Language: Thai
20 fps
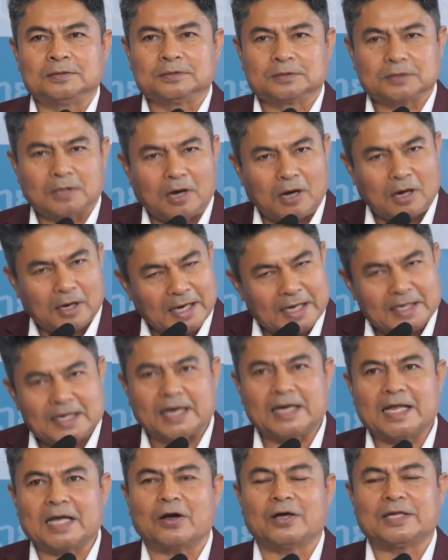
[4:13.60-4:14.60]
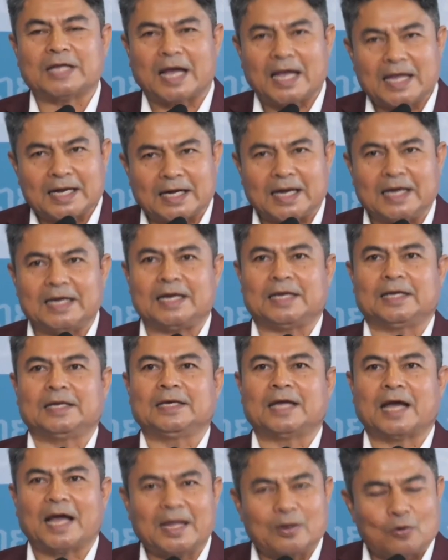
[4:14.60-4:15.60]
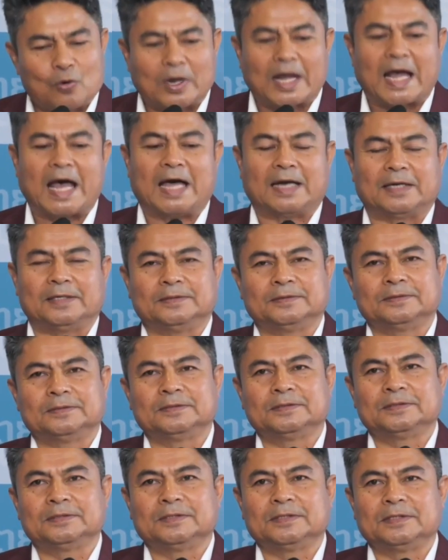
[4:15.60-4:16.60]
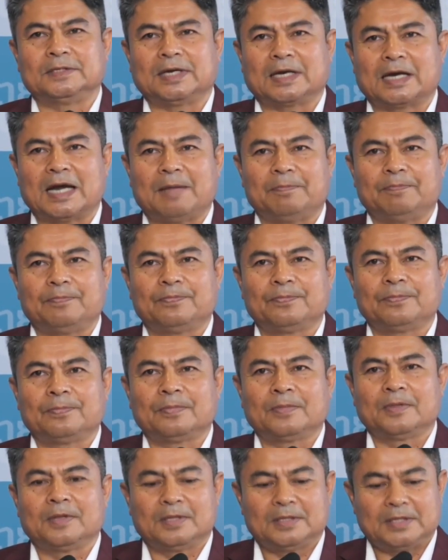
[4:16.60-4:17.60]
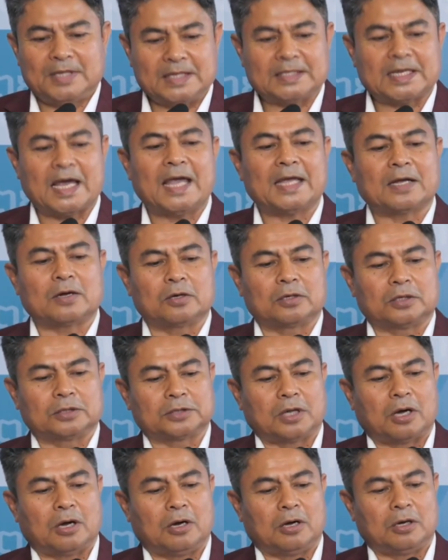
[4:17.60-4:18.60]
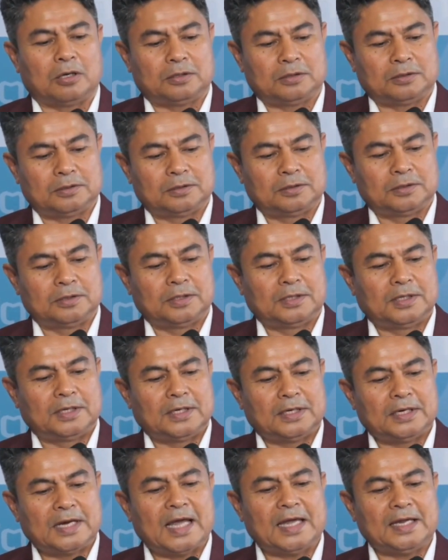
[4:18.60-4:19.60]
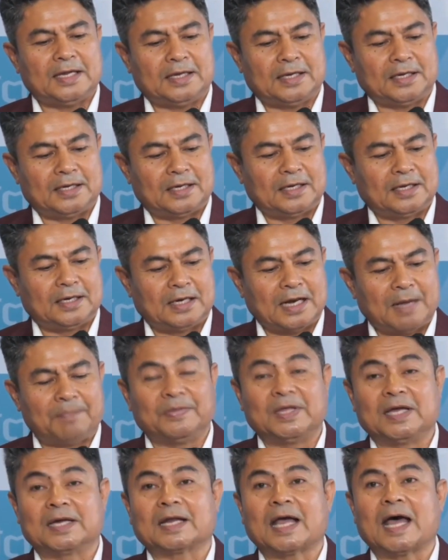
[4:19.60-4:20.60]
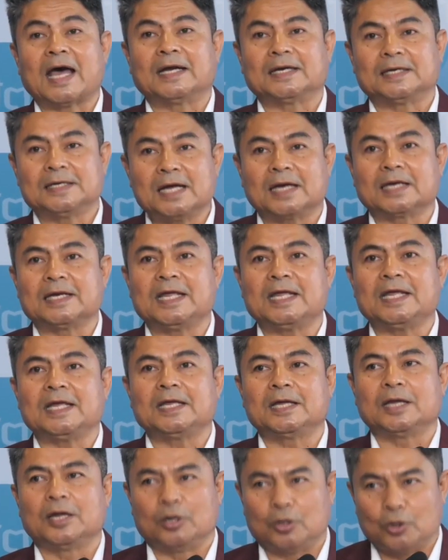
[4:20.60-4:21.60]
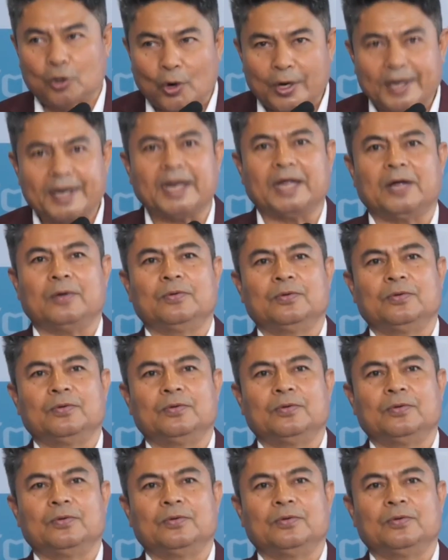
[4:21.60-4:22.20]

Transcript: ก็ในเรื่องนี้ก็ยังให้เครดิต ยังให้โอกาสนะครับ ที่จะให้กกตได้ดำเนินการเรื่องนี้โดยเร็ว